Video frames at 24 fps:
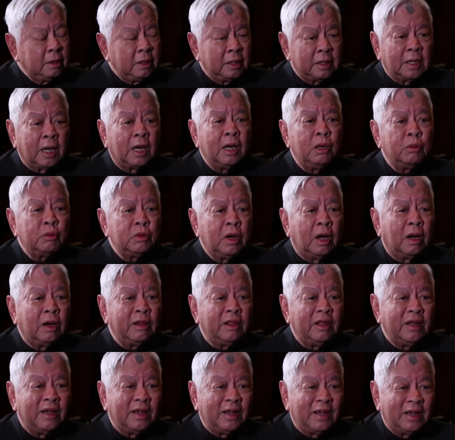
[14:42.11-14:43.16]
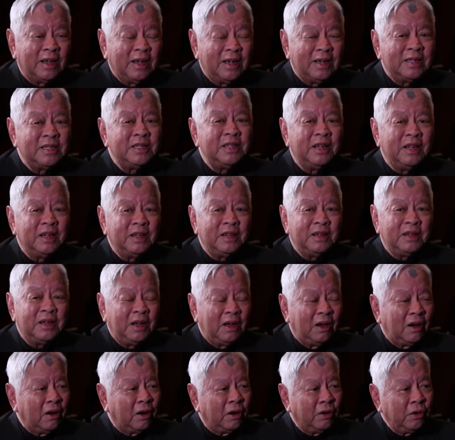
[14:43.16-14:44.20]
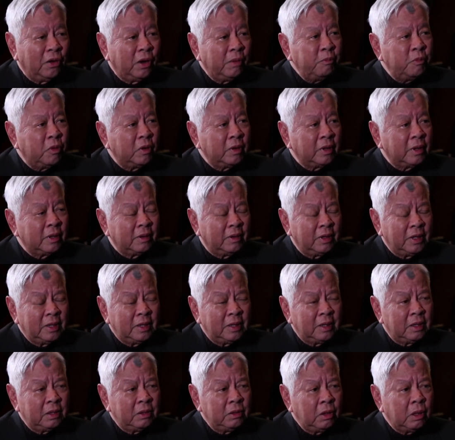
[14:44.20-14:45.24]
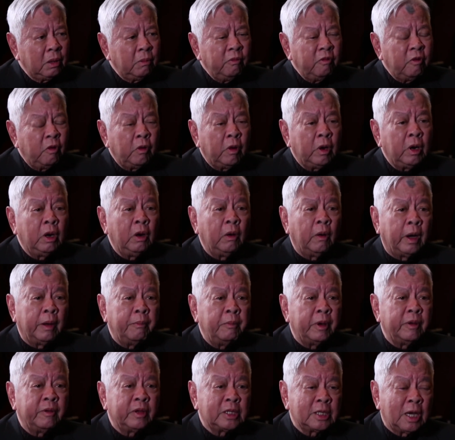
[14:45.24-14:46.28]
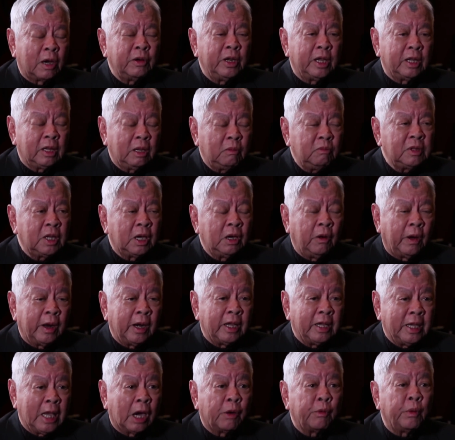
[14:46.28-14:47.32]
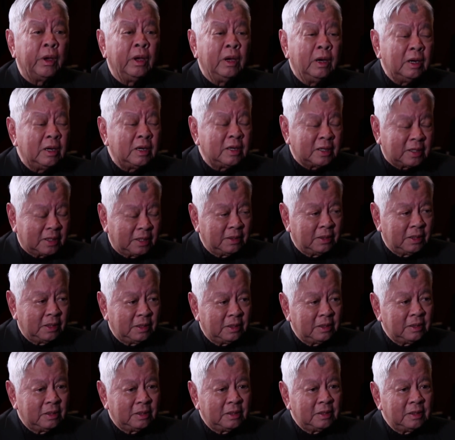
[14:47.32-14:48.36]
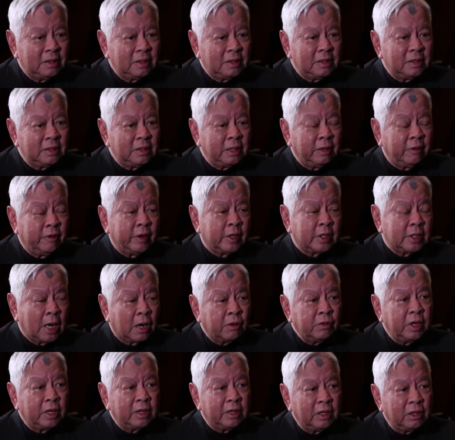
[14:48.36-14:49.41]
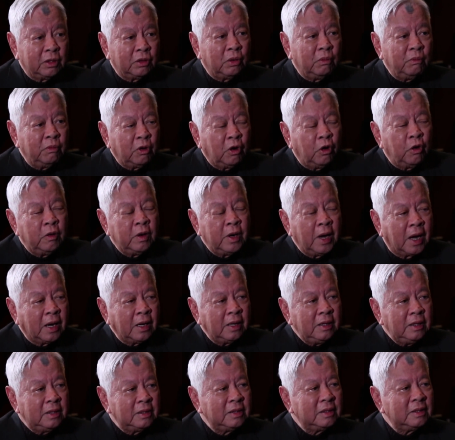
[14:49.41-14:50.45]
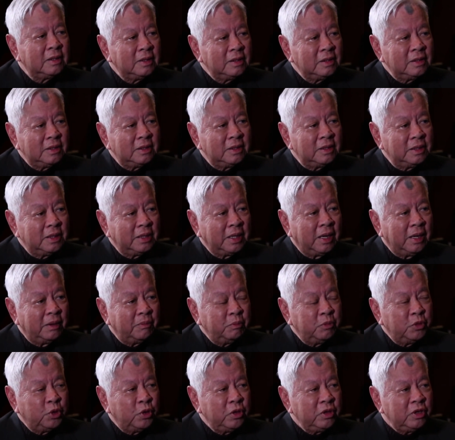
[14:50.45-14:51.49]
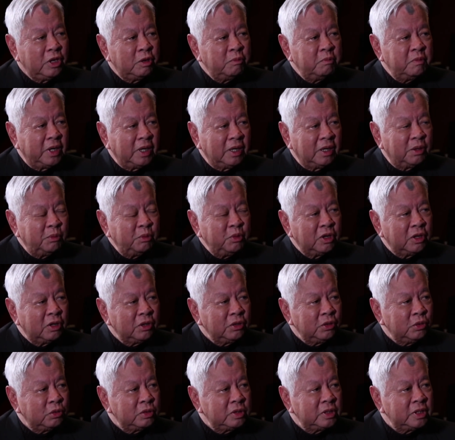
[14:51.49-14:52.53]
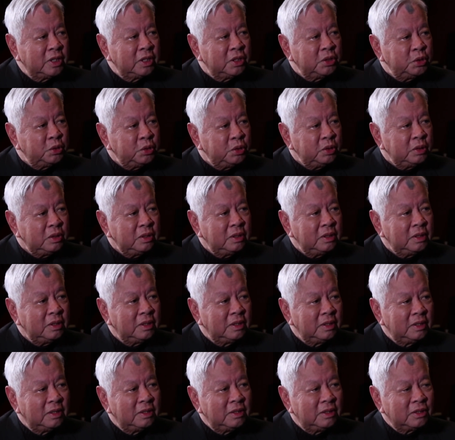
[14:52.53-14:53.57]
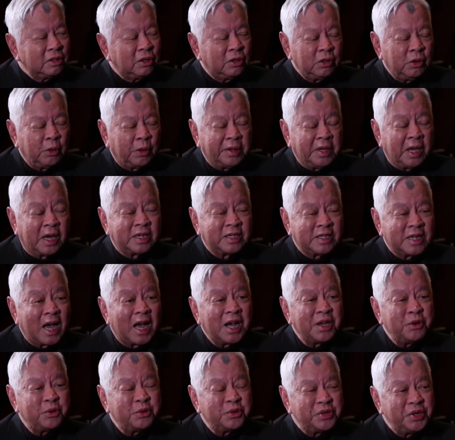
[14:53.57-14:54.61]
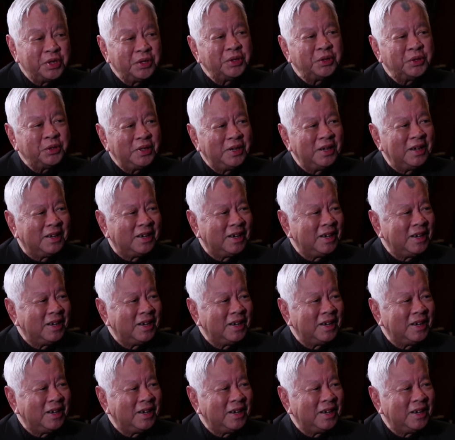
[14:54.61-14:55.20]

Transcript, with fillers: người ta lúc đó thì xin họ nói một cái, nó cũng vô cái loại mà sau này chúng ta gọi là nhạc quê hương đấy. Rồi sau này thì tôi cũng cố gắng muốn cho mình cũng có chút xíu có loại nhạc sáng chút xíu.